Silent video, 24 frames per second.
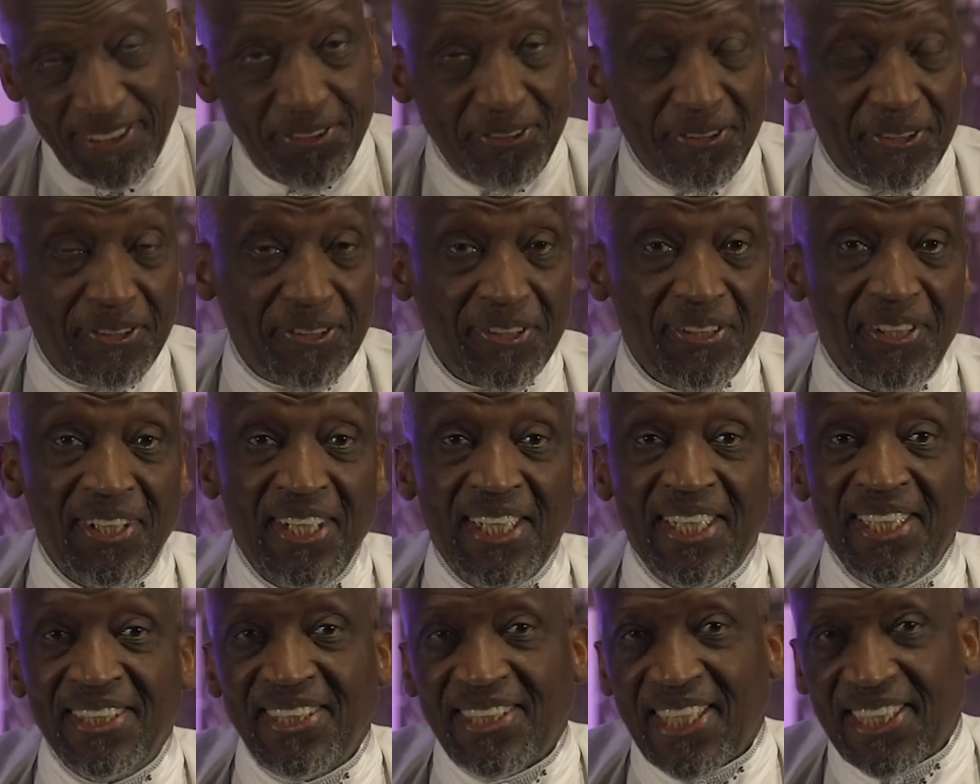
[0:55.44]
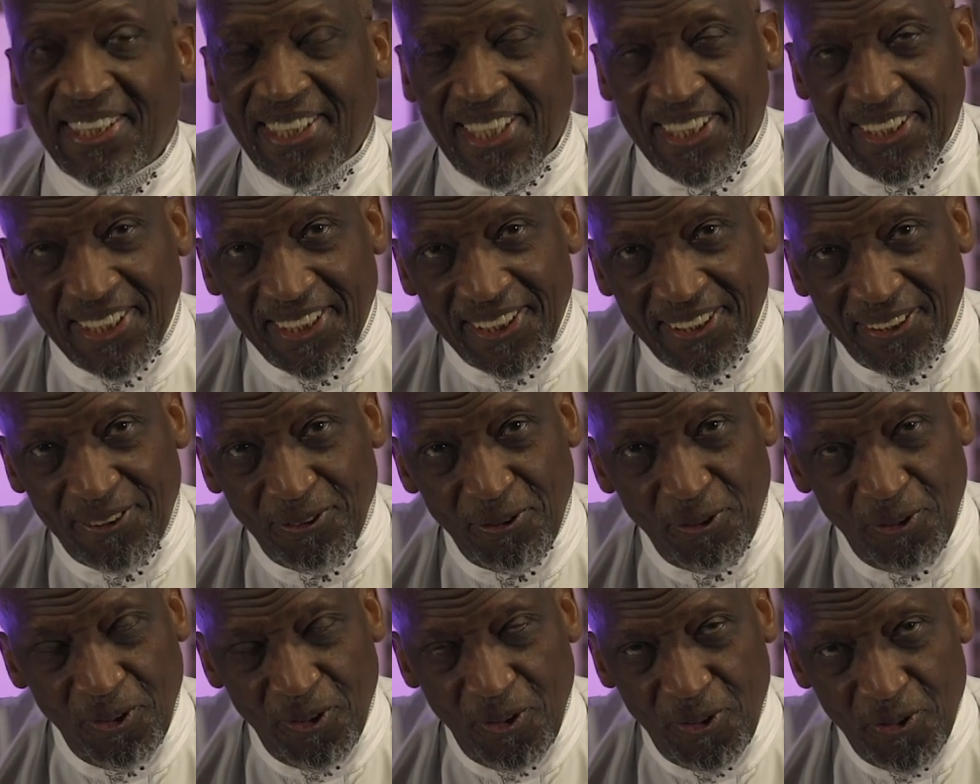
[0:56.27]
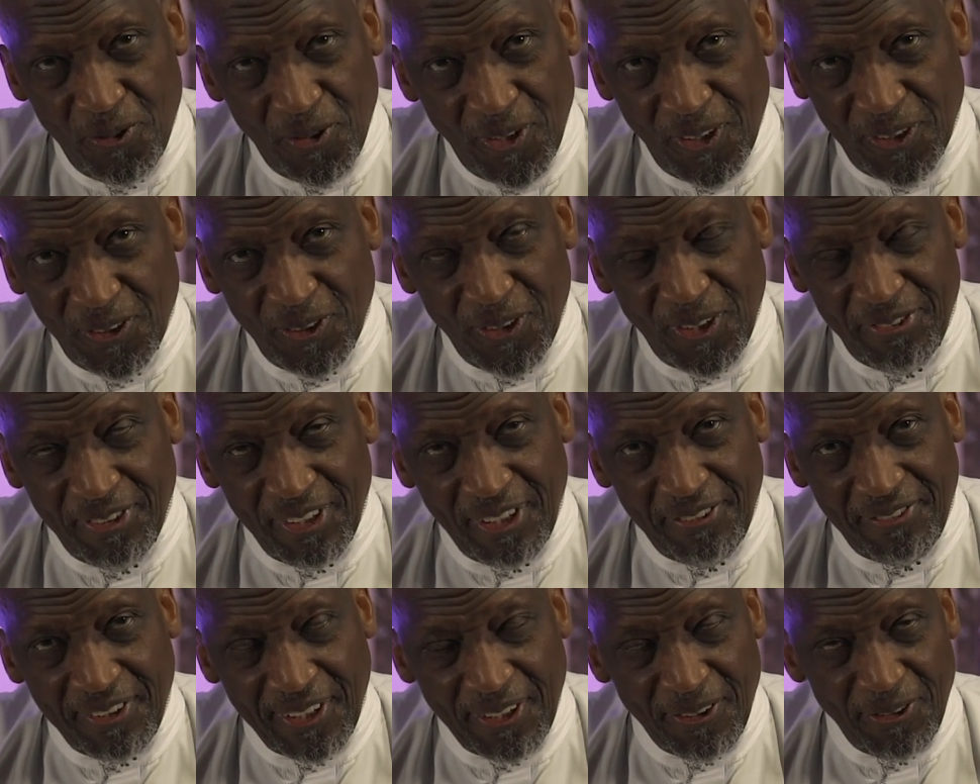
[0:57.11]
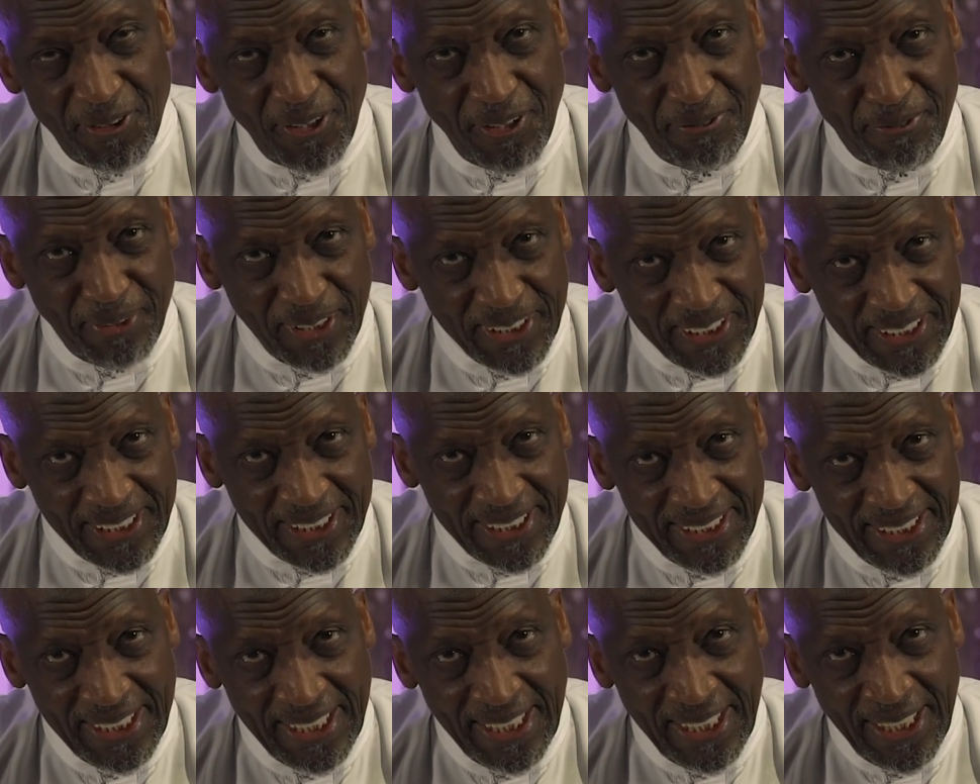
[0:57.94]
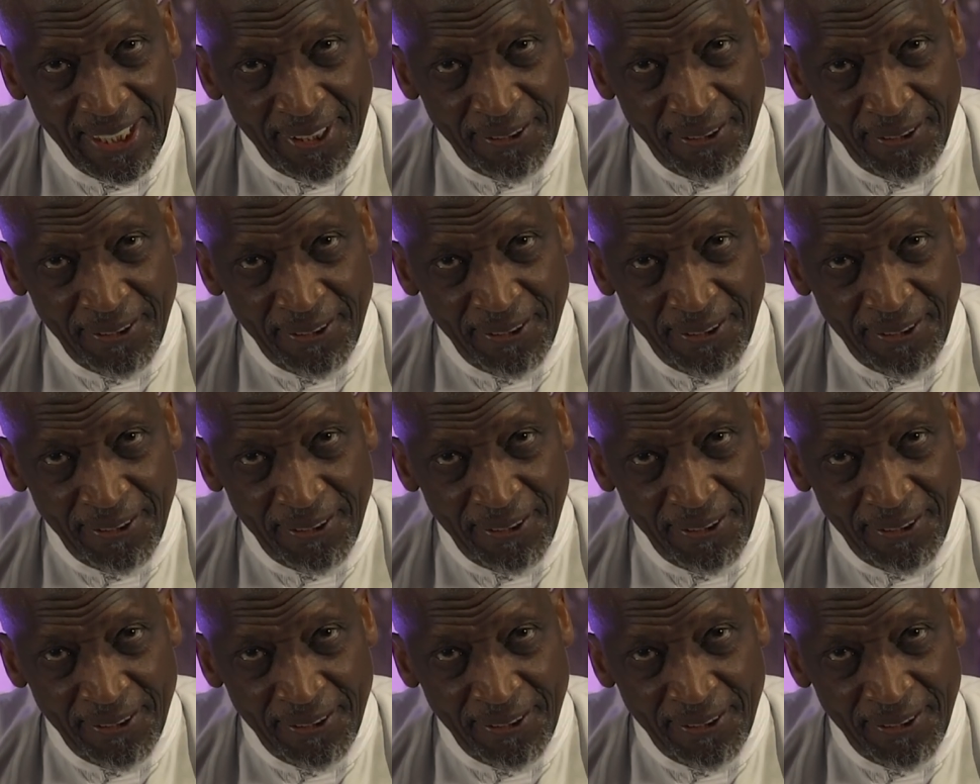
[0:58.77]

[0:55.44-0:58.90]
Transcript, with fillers: et sur sa sagesse. Nous le louons, nous revenons vers lui repentant.